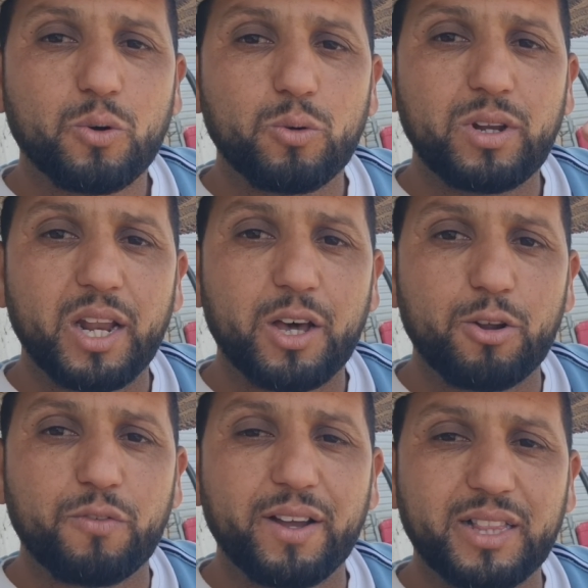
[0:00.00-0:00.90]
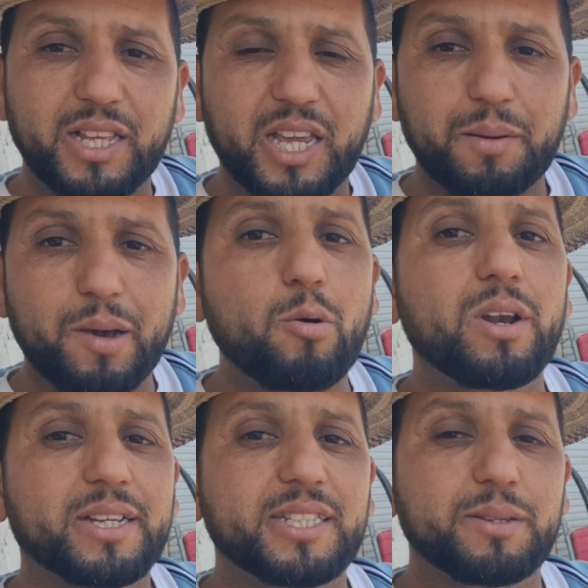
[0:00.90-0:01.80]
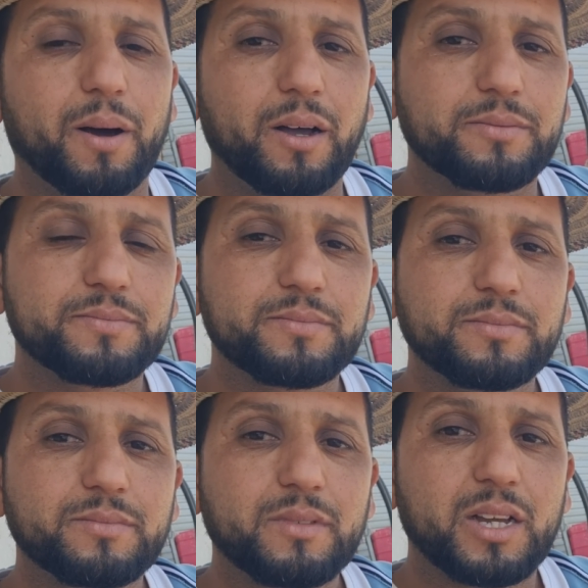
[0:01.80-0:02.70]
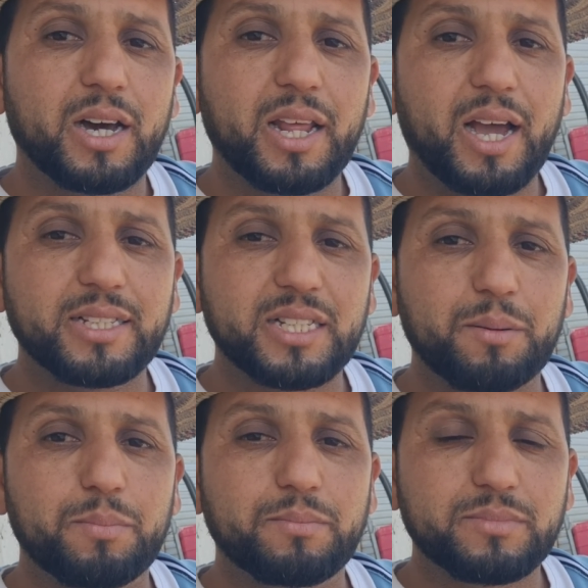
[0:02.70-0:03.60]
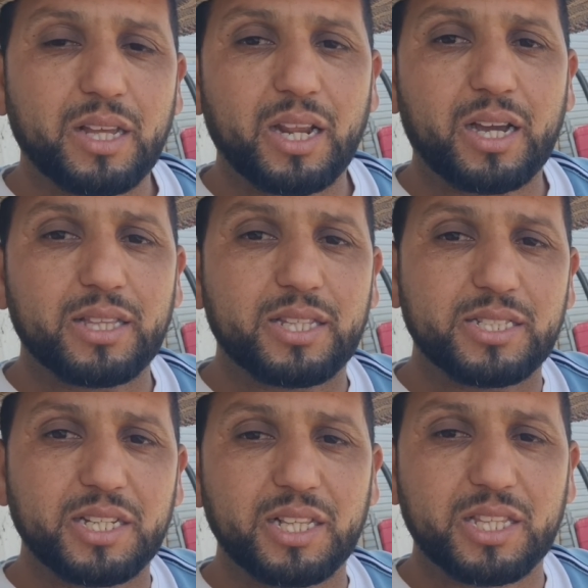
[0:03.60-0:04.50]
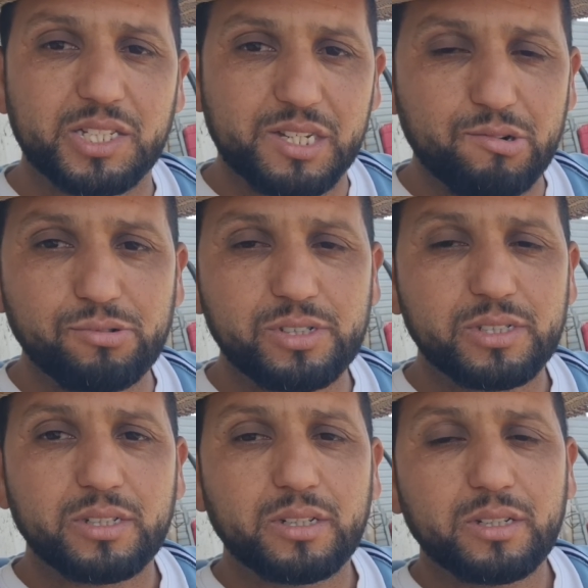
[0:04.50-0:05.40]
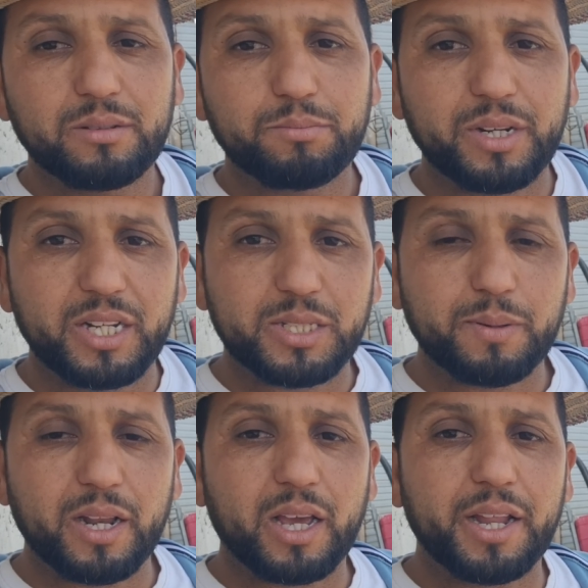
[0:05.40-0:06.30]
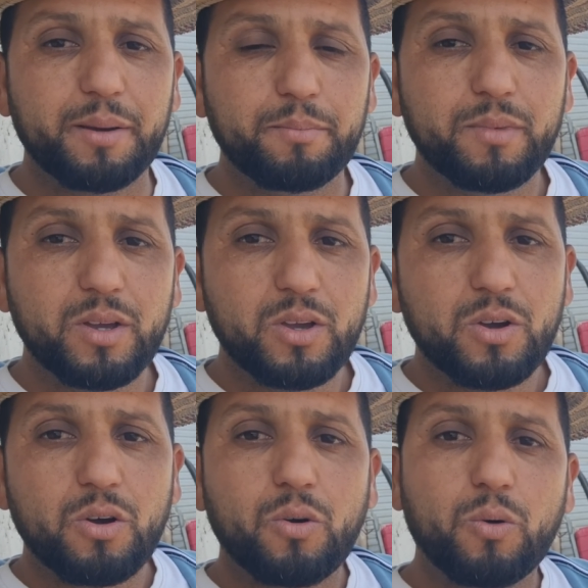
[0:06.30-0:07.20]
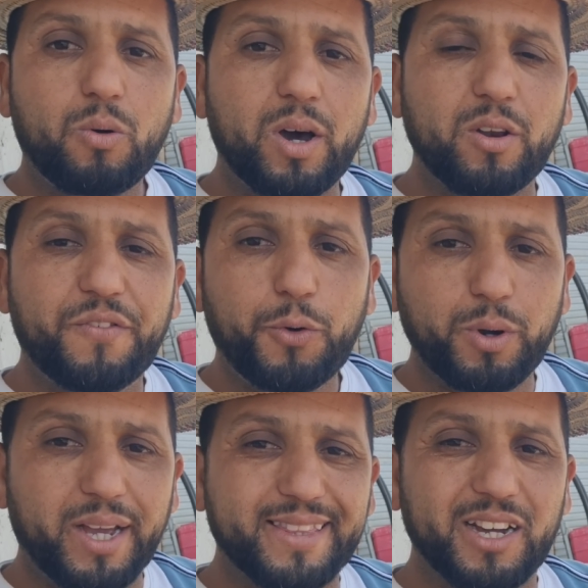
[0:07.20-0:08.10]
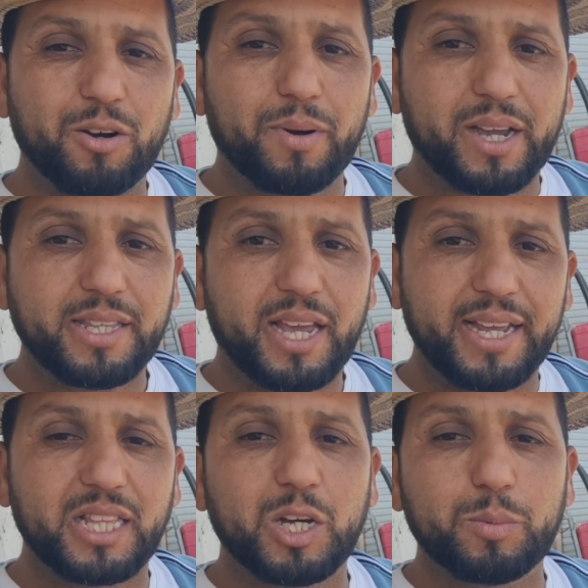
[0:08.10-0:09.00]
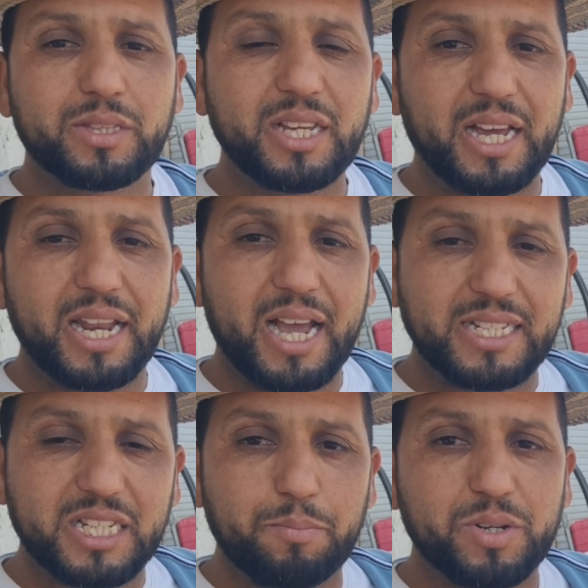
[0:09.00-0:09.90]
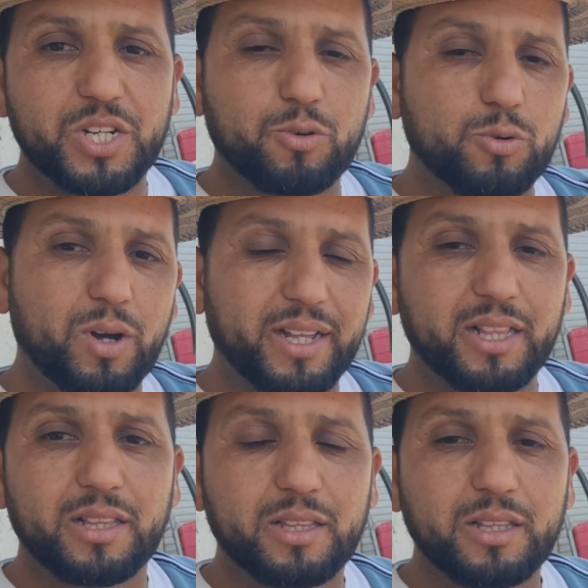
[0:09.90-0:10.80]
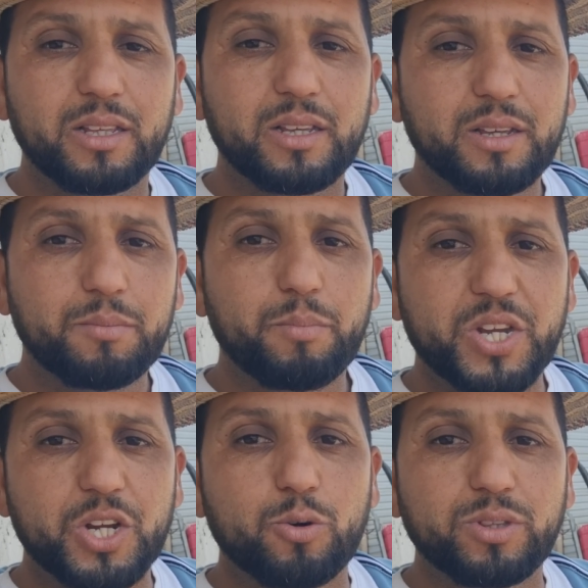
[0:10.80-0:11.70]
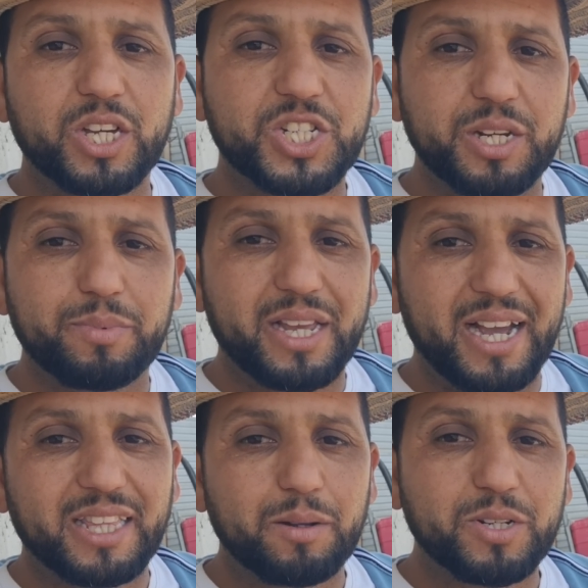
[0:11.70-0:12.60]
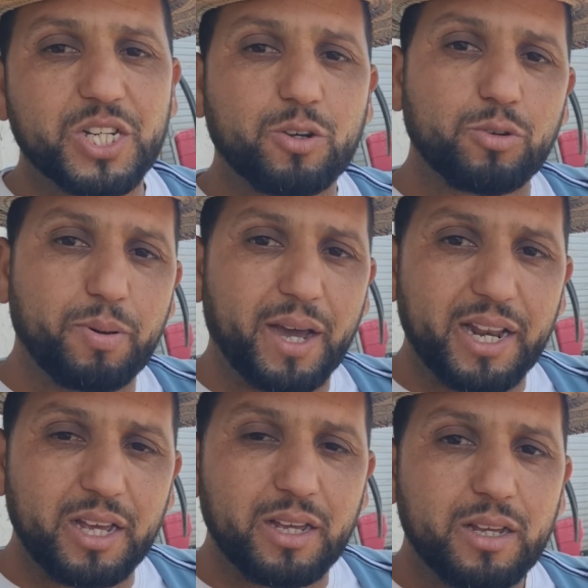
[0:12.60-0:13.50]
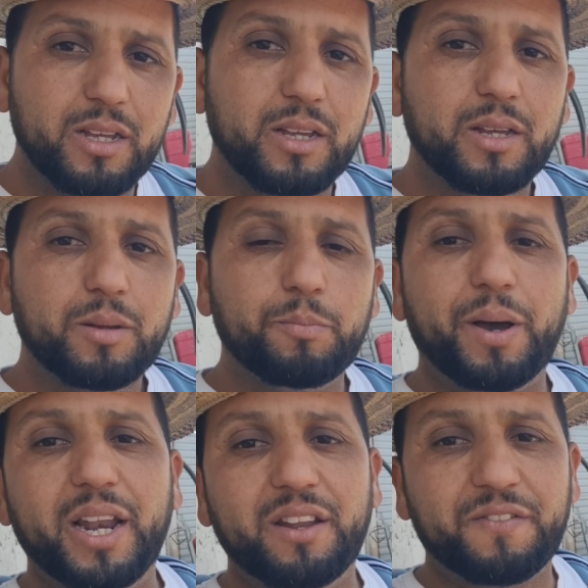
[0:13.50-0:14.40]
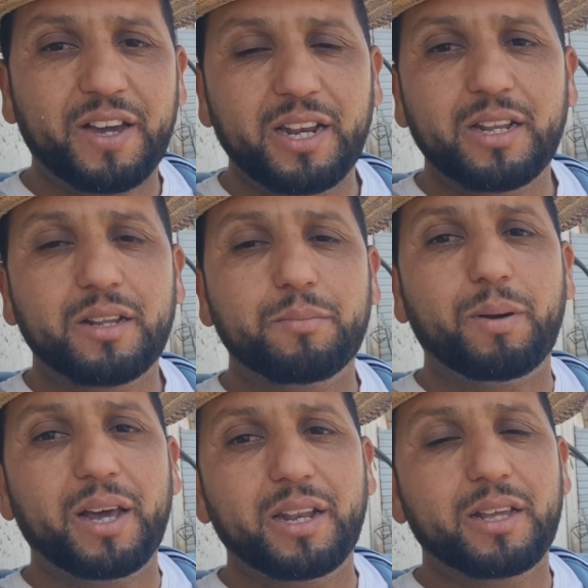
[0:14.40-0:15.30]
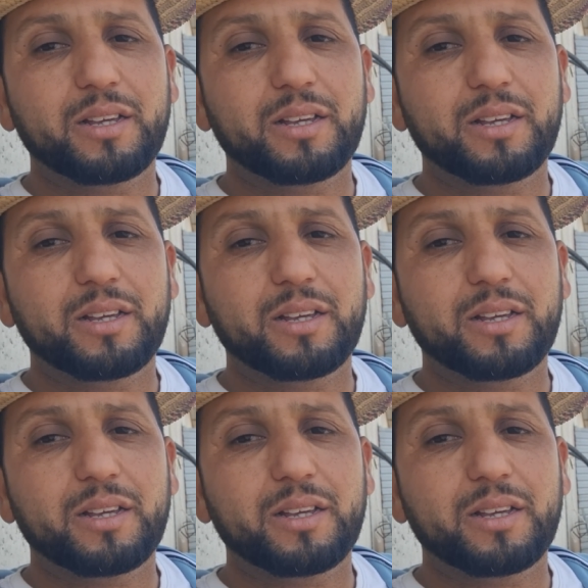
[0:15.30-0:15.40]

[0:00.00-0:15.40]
ولا الخروفات اللي كيبقاو للكسيبه على حسب طريقه تسهيل التزاوج بالنسبه للغنم والفحوله حتى هما كيتحيد ليهم الديل على حسب باش يكون واحد باش يكون داكشي متعادل باش يكون بحال بحال الفحل بحال